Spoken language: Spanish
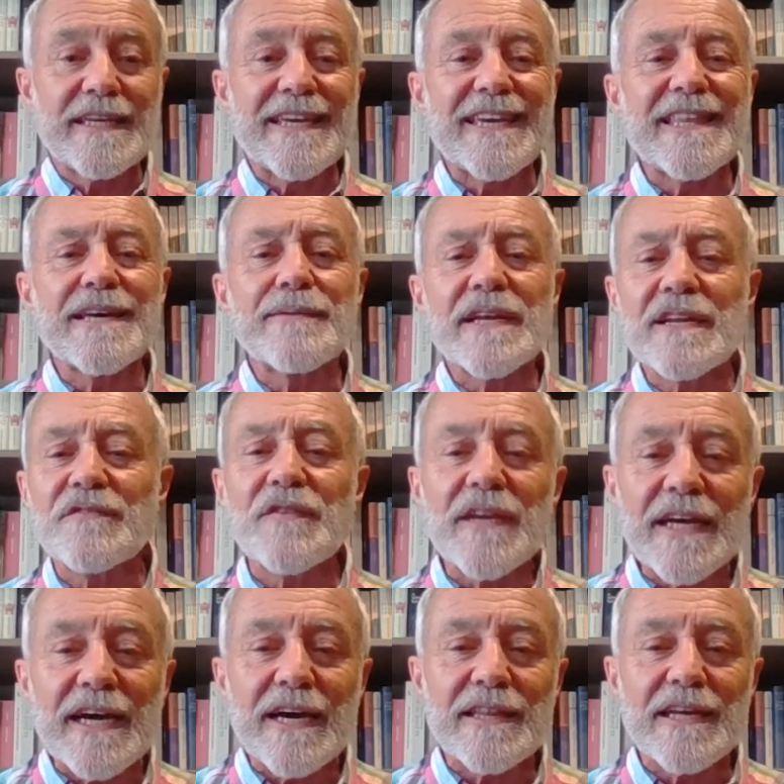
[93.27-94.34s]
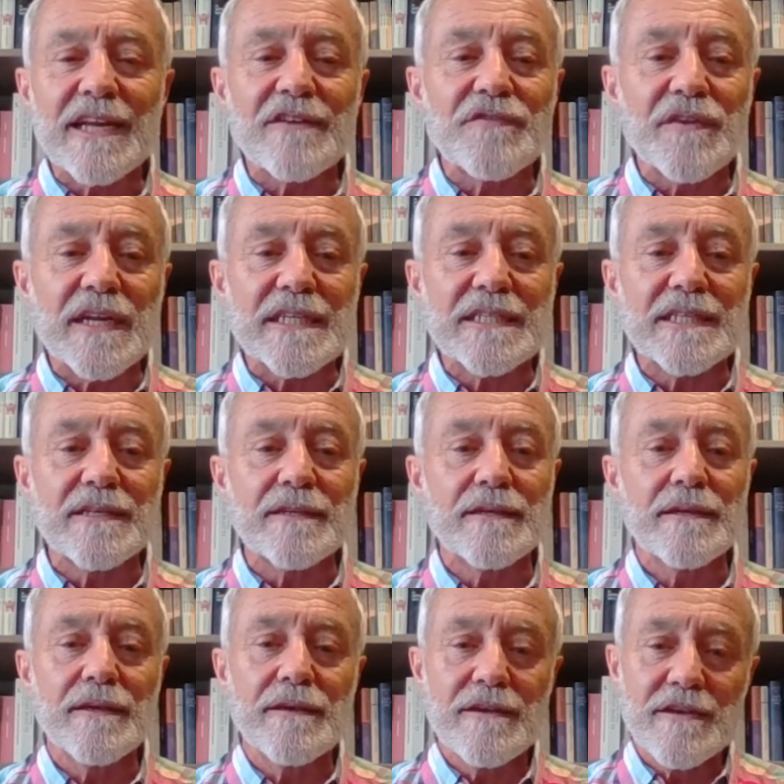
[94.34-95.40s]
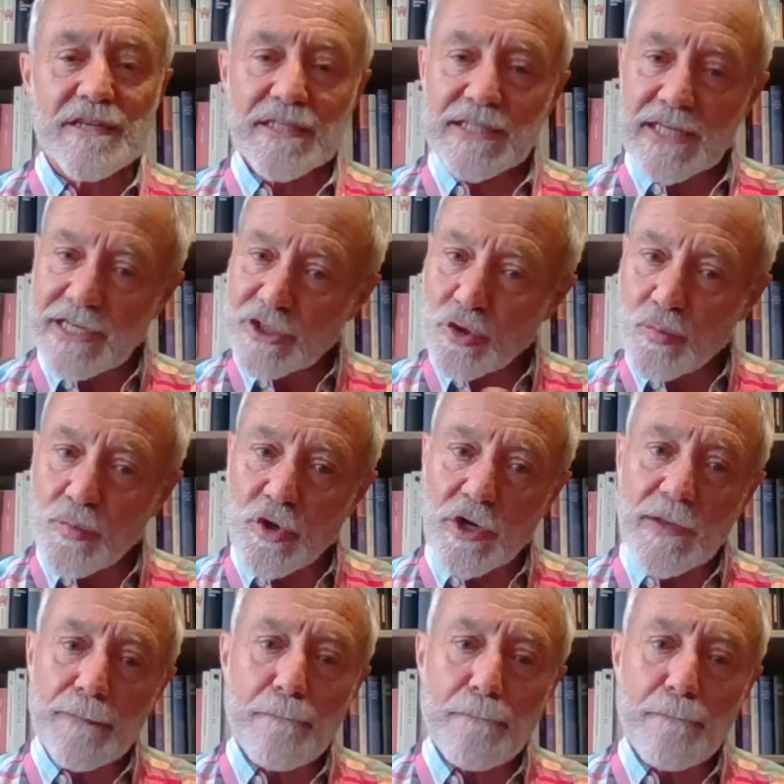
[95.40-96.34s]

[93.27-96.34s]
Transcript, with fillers: quedaba reflejada la frase se le supone.